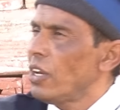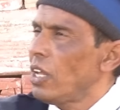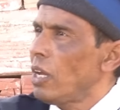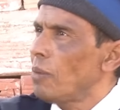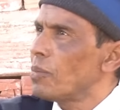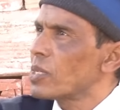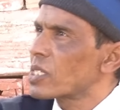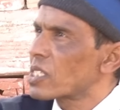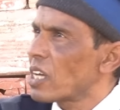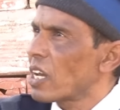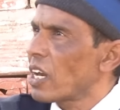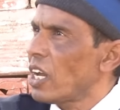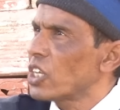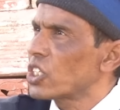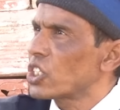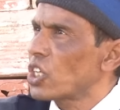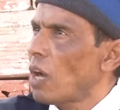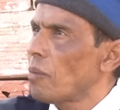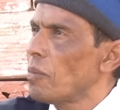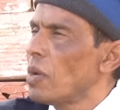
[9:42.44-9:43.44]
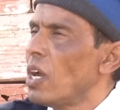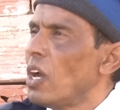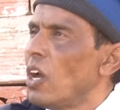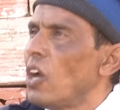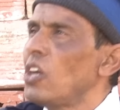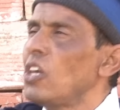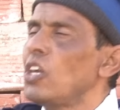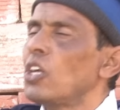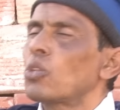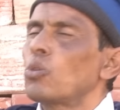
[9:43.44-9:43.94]
نحب نصالح الشعب
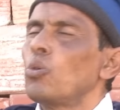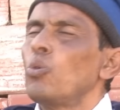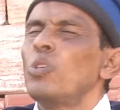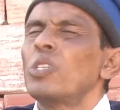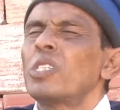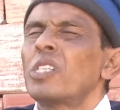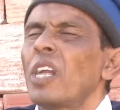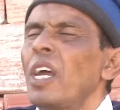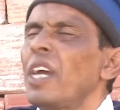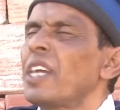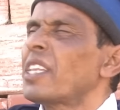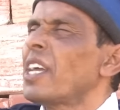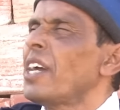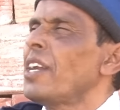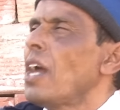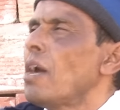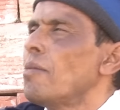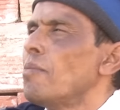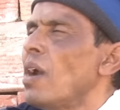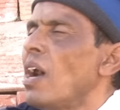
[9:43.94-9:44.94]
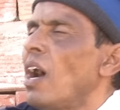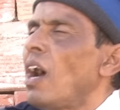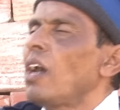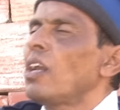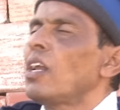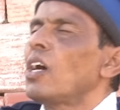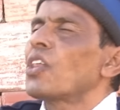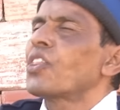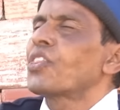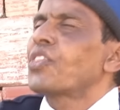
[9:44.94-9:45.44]
اللي تونس راهي تنام
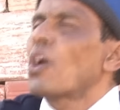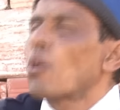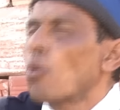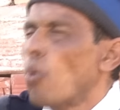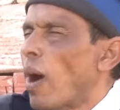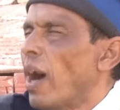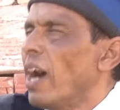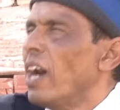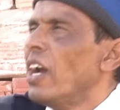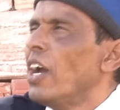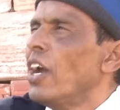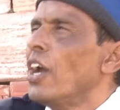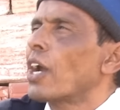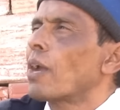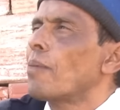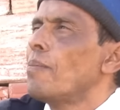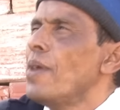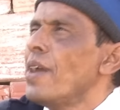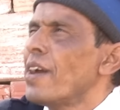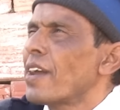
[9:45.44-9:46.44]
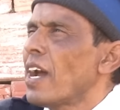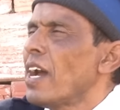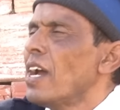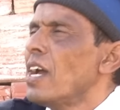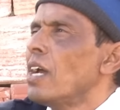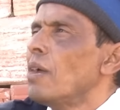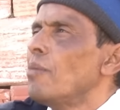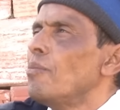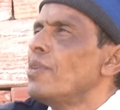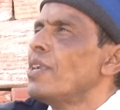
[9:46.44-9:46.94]
على ثروه كبيره
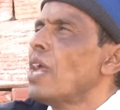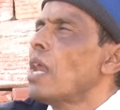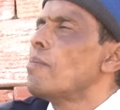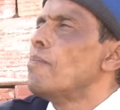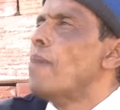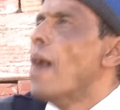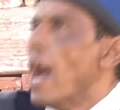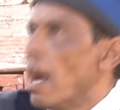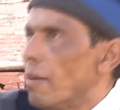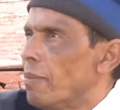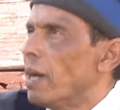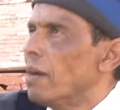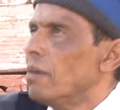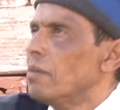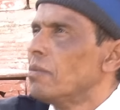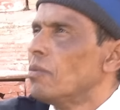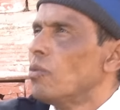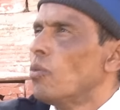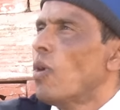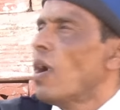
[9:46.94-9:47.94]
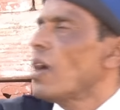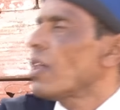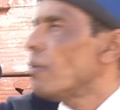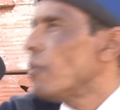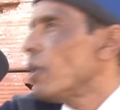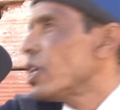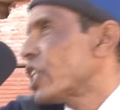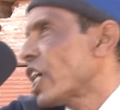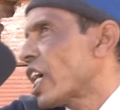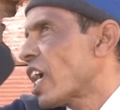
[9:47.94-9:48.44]
من البهامه وهذا
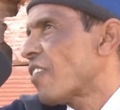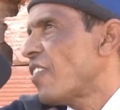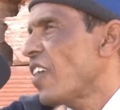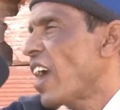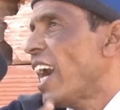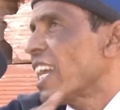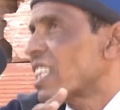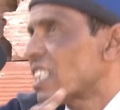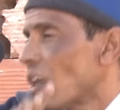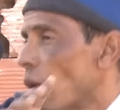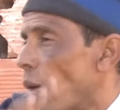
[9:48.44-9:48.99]
ما يشكك فيه حتى